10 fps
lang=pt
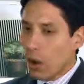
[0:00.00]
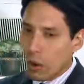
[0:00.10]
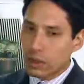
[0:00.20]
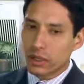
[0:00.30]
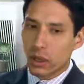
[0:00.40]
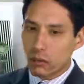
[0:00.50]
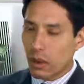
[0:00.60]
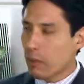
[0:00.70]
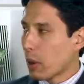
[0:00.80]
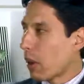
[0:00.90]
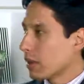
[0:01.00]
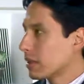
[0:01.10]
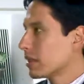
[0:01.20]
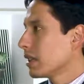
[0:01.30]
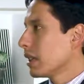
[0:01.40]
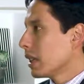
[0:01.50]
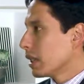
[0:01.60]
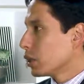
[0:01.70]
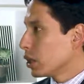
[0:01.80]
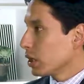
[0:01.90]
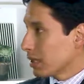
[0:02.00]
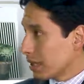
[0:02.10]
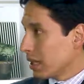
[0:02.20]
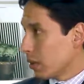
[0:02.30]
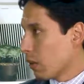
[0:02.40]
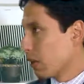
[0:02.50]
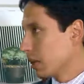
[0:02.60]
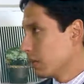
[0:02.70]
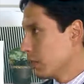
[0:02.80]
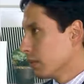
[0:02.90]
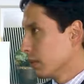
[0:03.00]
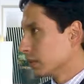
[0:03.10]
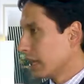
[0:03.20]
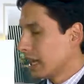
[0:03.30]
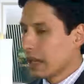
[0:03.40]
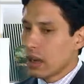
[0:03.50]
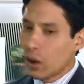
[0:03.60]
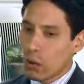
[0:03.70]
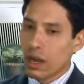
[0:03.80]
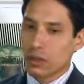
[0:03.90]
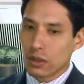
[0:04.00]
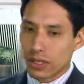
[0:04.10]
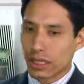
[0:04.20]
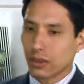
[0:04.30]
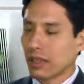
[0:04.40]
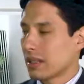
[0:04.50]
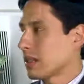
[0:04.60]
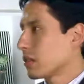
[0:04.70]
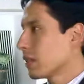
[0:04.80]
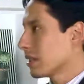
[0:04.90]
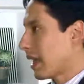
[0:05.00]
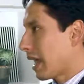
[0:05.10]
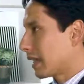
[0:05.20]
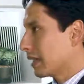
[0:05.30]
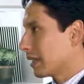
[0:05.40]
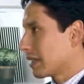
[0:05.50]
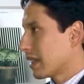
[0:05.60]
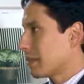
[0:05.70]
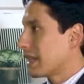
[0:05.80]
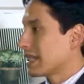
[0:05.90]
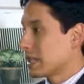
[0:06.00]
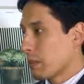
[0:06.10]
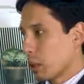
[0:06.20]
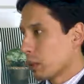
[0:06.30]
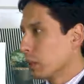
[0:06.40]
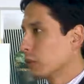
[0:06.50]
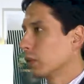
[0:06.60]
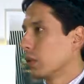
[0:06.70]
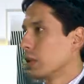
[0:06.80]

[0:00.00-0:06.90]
ou então uma prótese de silicone no bumbum, né? Ou a associação dessas duas técnicas, né? Mas esse produto